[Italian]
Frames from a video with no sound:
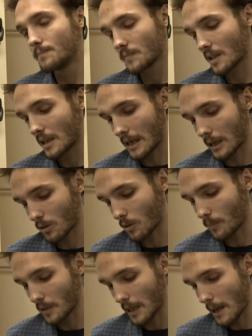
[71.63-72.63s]
della
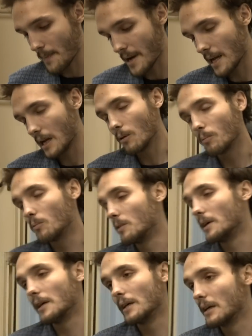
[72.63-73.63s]
top della pelle
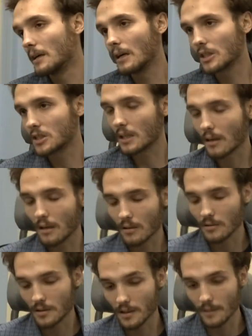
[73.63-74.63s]
oppure lasciarla
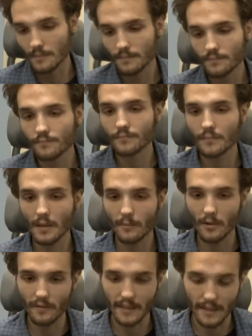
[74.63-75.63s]
così.
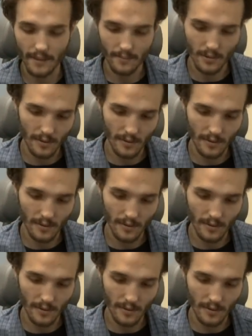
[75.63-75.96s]
Ma vedremo.